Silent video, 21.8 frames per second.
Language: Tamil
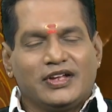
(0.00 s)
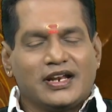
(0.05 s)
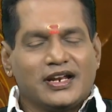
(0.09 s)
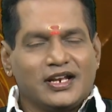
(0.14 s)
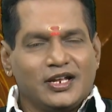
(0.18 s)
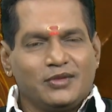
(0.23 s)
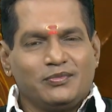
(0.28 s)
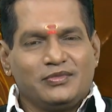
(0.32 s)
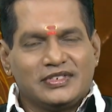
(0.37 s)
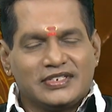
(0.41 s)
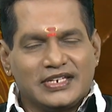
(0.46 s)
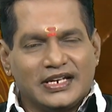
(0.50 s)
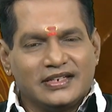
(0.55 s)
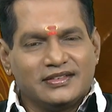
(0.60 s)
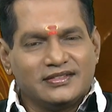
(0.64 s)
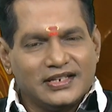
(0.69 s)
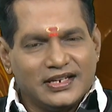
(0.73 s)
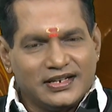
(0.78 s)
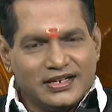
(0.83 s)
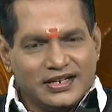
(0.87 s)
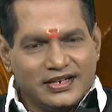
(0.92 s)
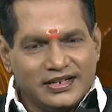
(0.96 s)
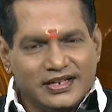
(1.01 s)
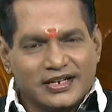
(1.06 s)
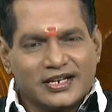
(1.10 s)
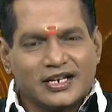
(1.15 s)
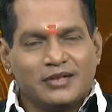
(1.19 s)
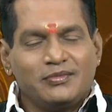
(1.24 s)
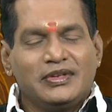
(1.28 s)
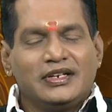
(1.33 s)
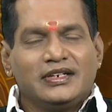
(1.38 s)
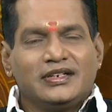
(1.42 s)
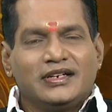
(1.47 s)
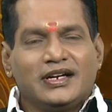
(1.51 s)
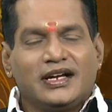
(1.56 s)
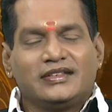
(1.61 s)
வர்ணம் சந்தன நிறம்